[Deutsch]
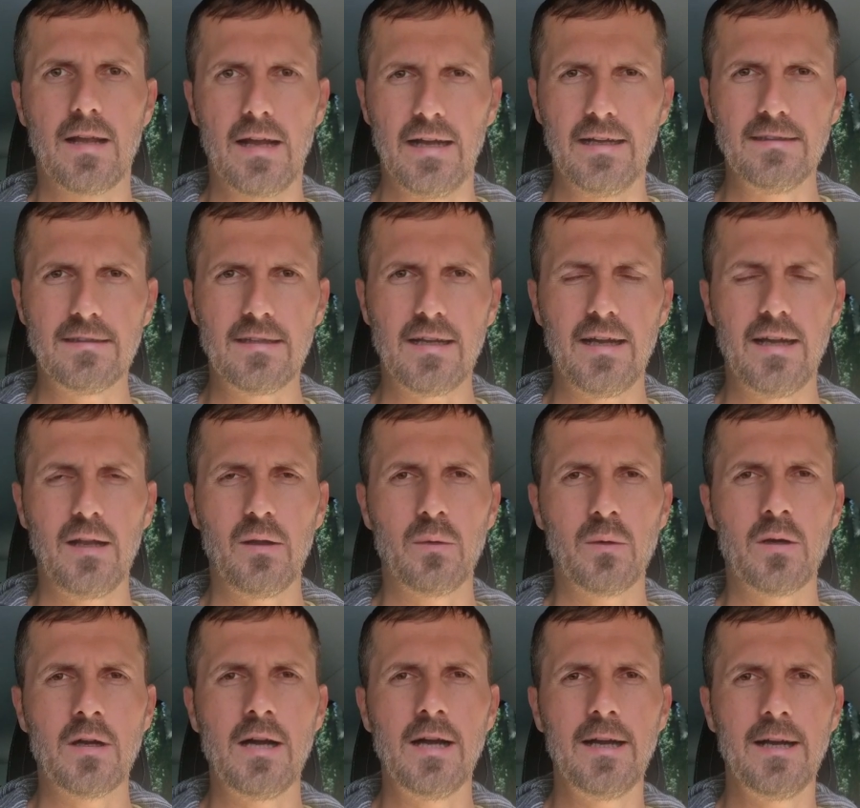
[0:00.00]

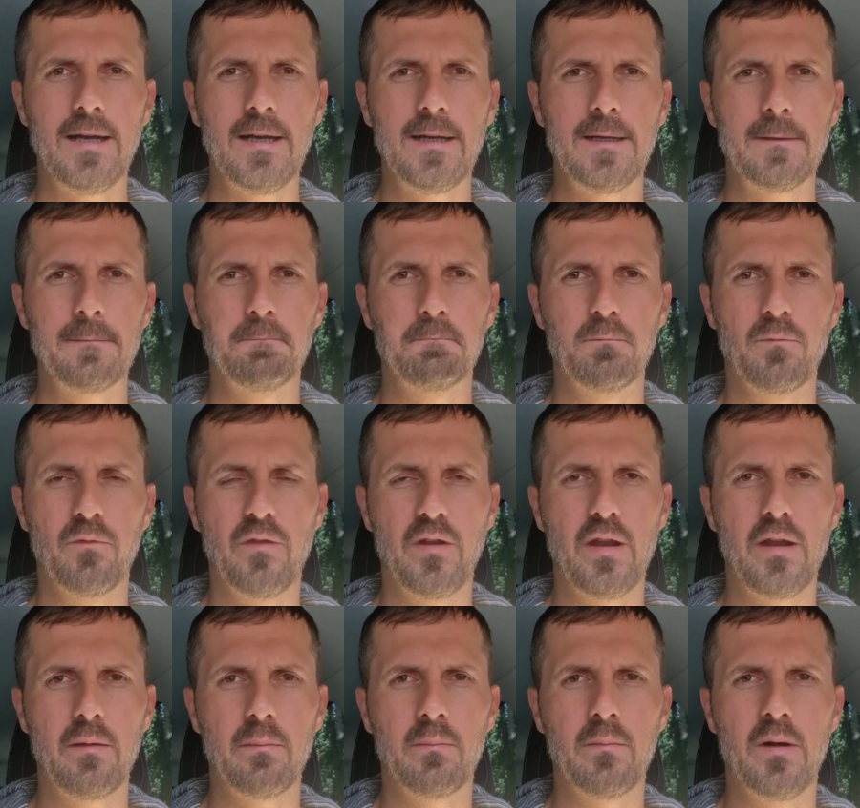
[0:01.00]
Geistheilung,
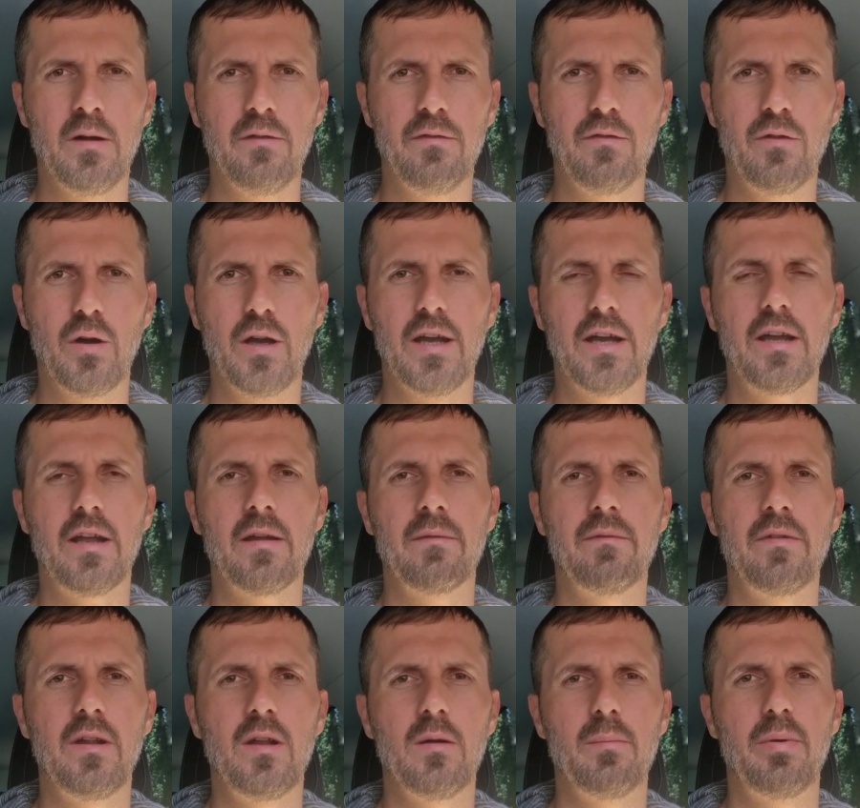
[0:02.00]
wie im vorherigen
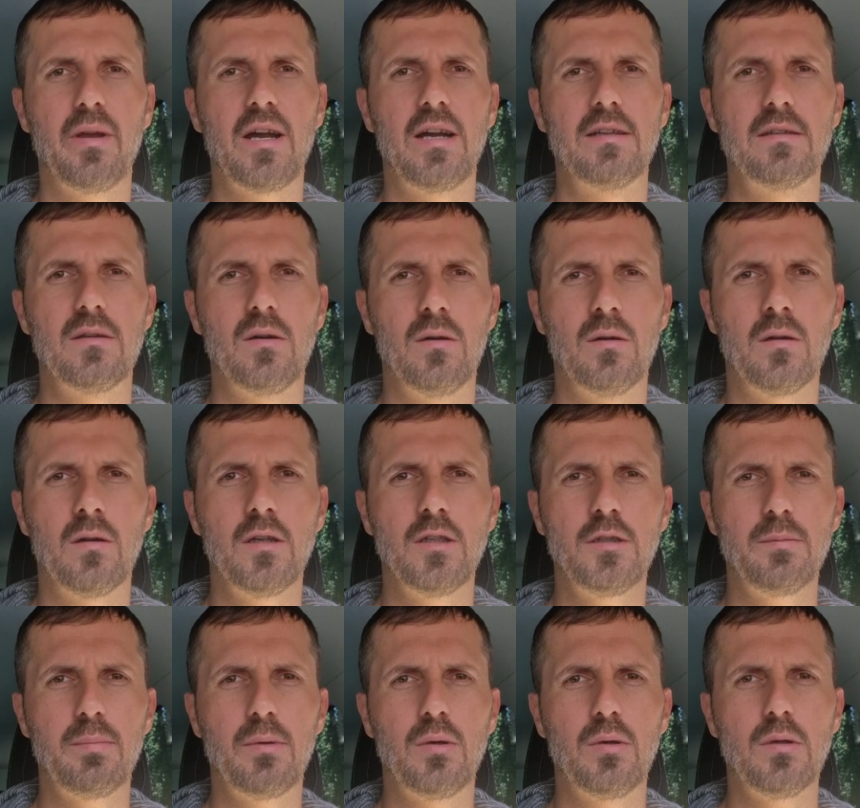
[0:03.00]
Video bereits
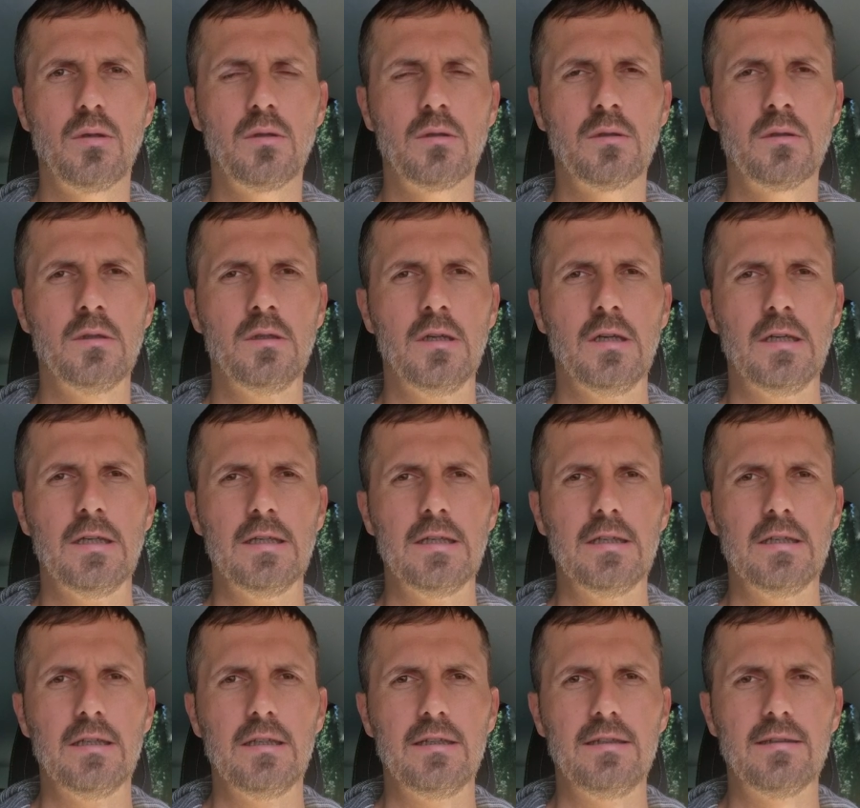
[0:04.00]
angesprochen,
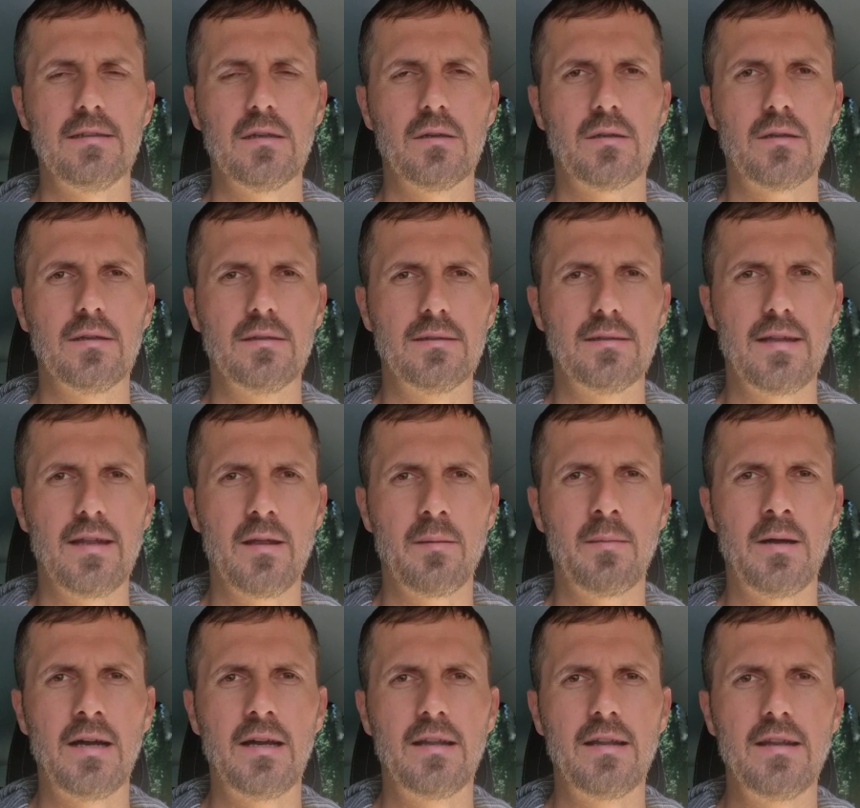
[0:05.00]
ist auch das
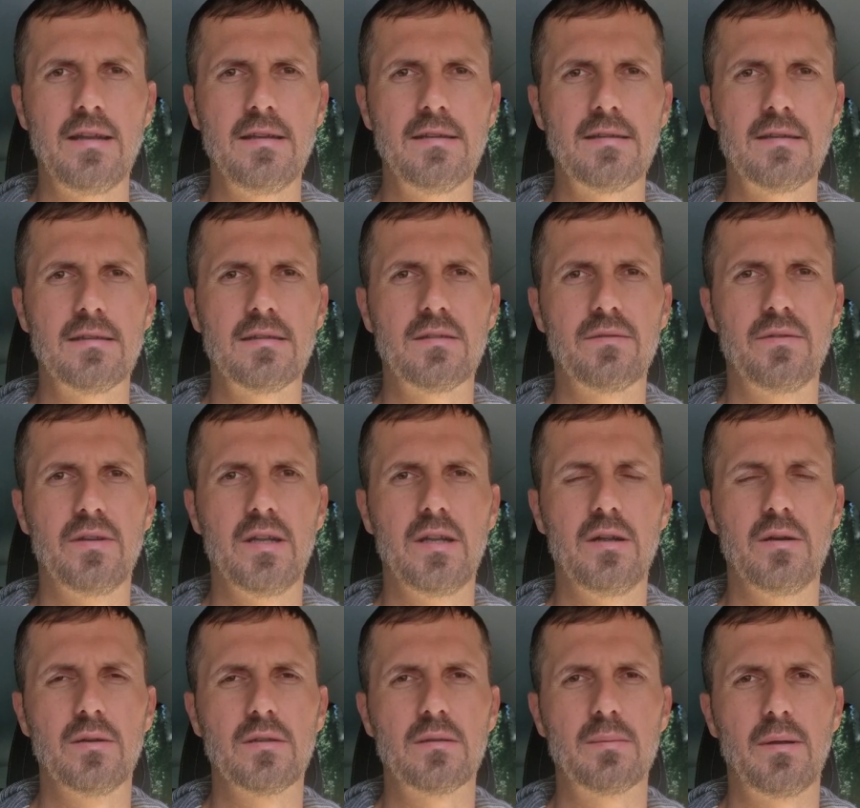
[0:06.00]
Thema dieses
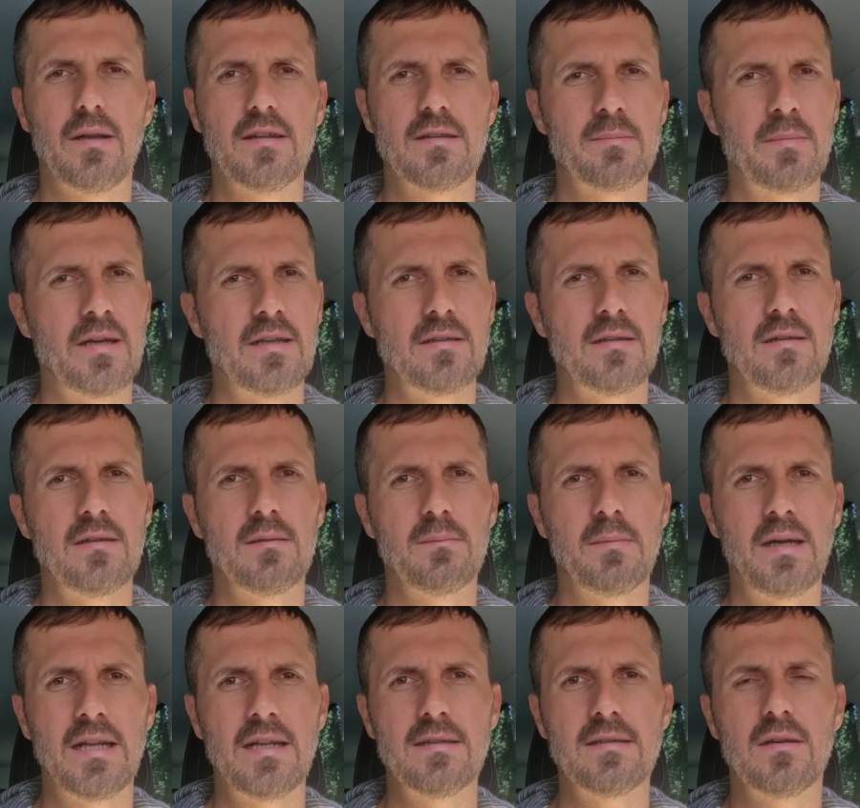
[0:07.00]
Videos, weil es
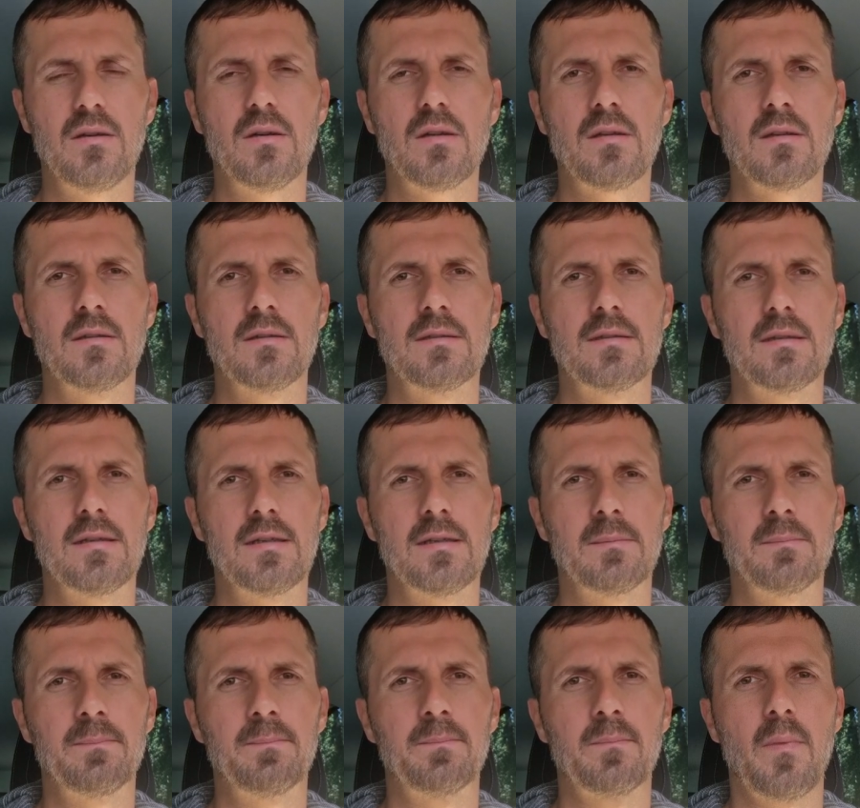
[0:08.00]
meines, Erachtens
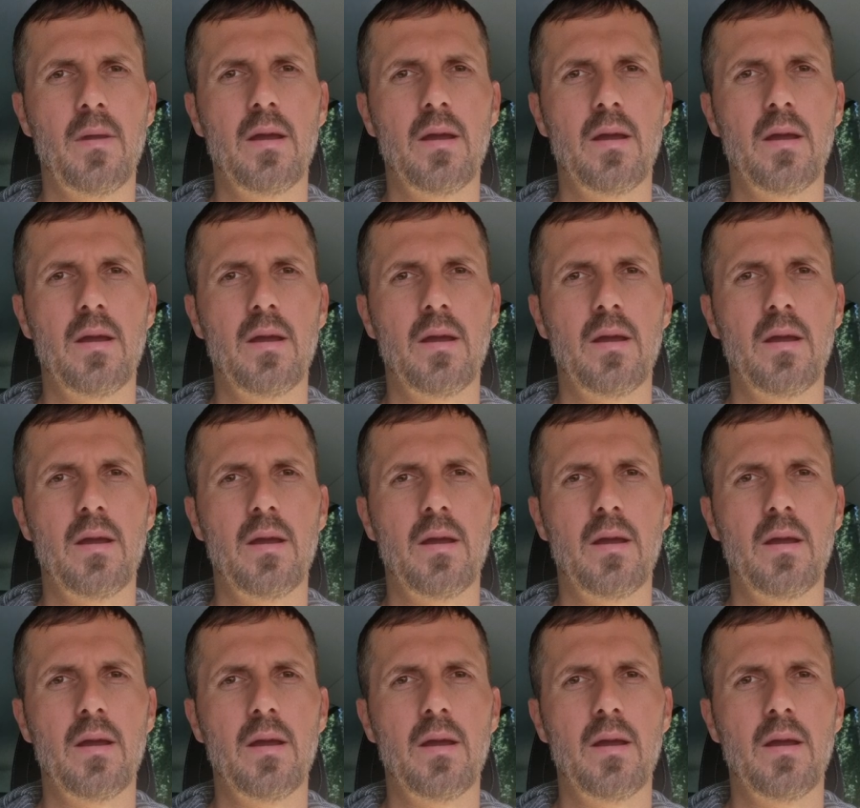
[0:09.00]
ähm,